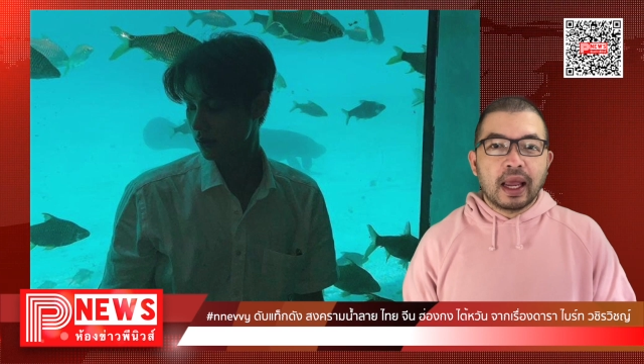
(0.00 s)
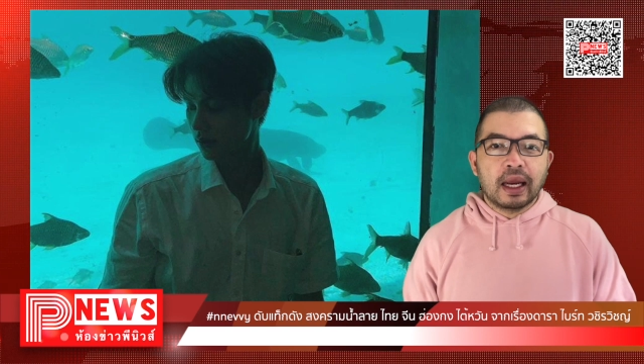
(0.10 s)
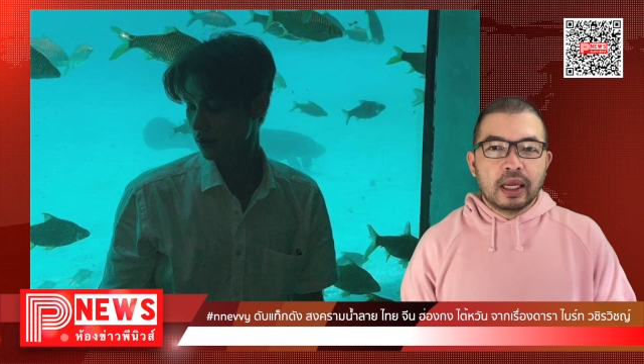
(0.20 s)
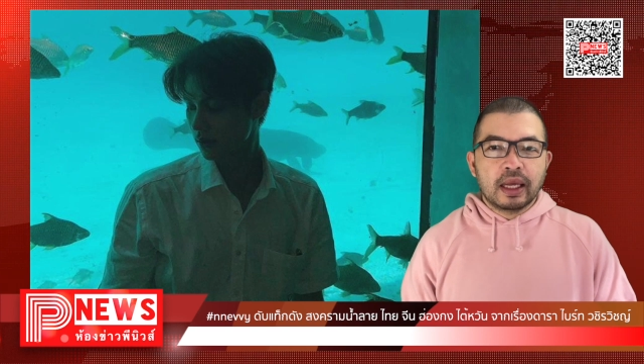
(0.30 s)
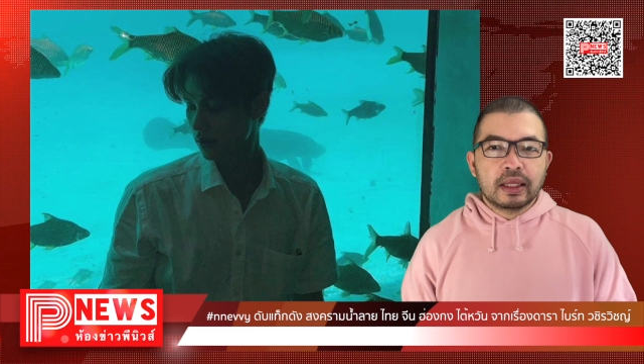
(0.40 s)
ย
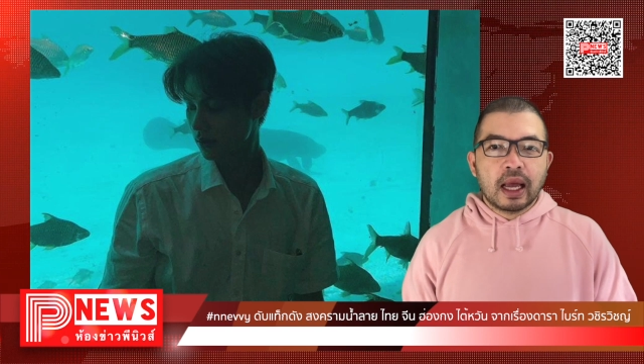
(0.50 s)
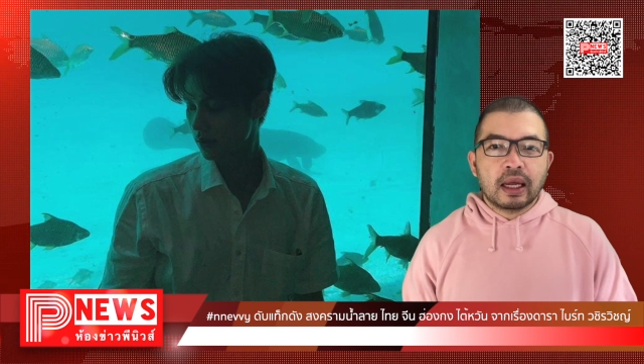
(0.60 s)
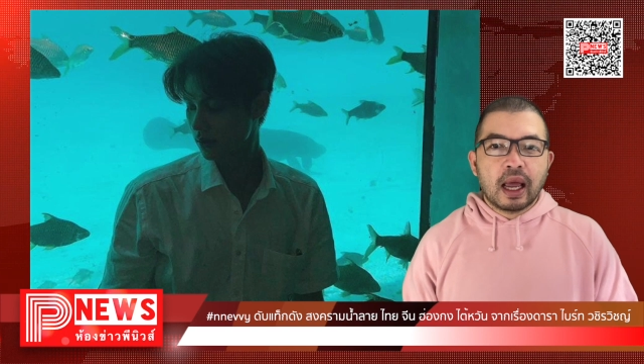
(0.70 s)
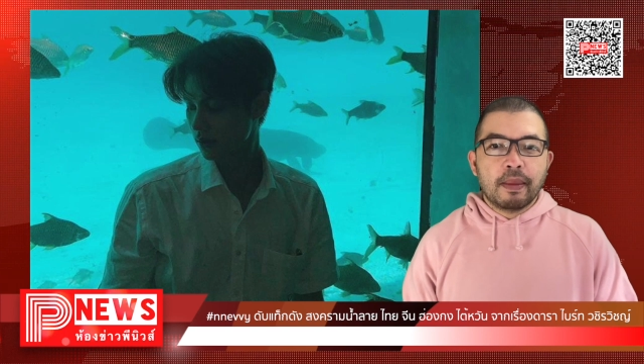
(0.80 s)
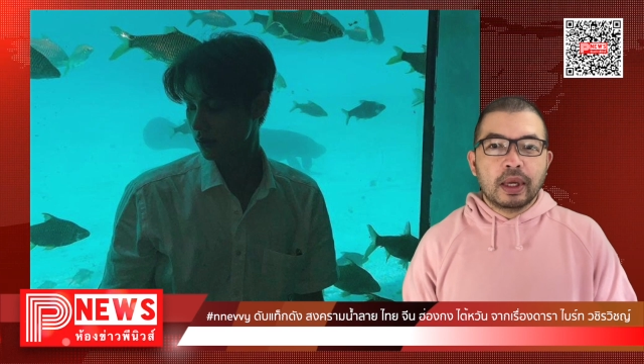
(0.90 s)
แต่ยังดังไกล
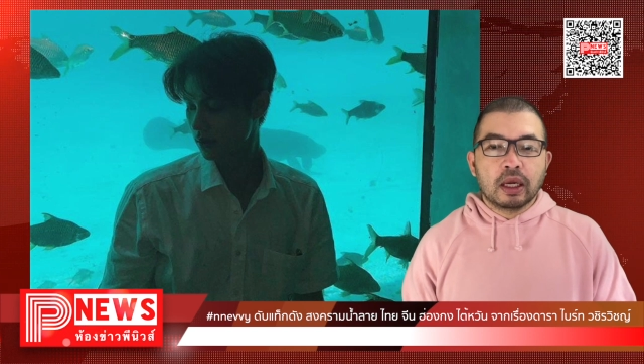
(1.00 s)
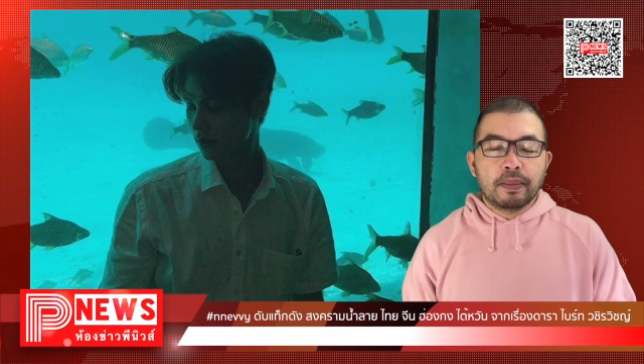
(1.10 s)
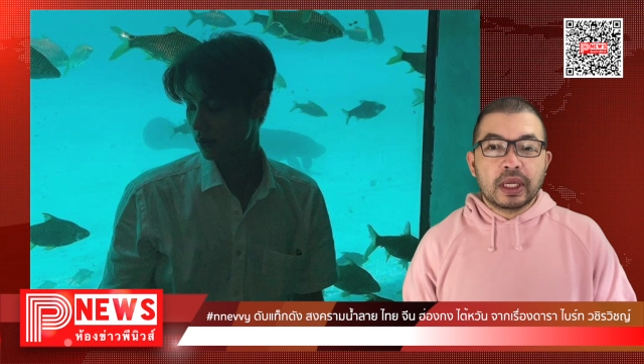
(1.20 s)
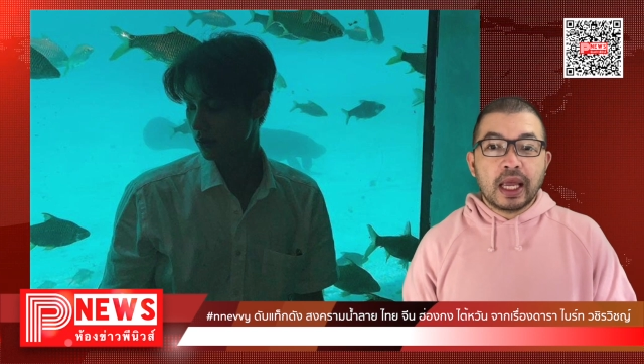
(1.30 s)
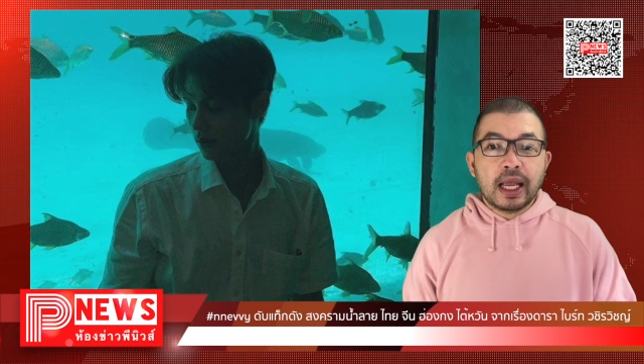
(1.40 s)
ไปถึงป
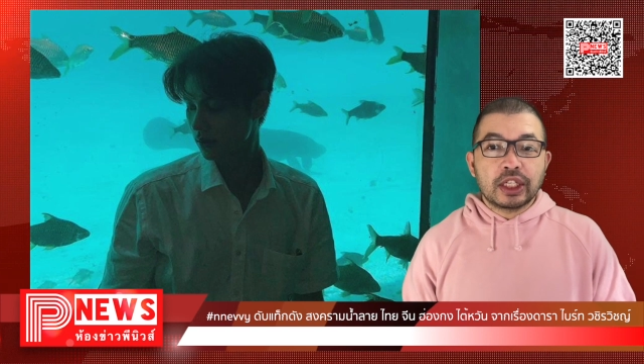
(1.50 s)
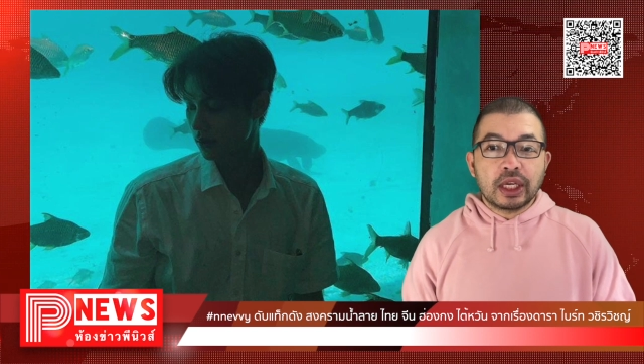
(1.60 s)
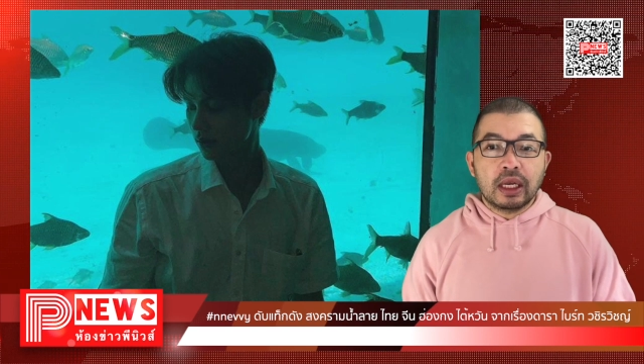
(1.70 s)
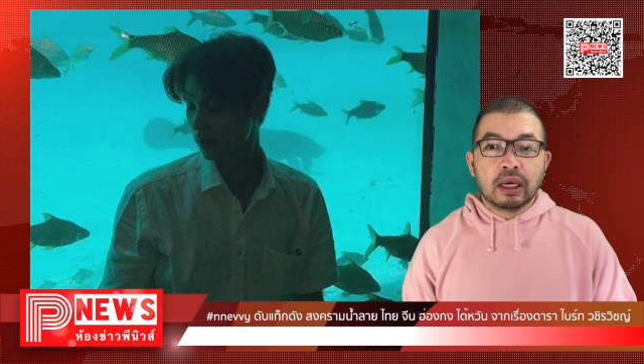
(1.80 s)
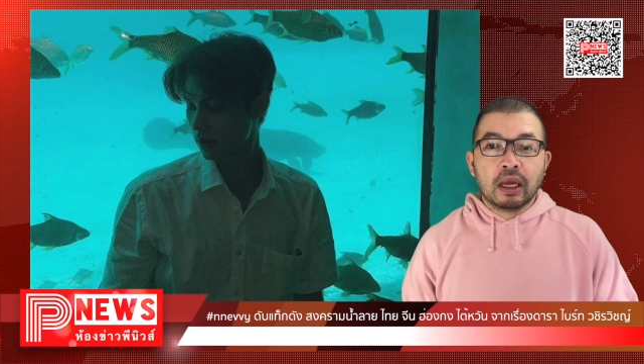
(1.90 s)
ระเทศจีน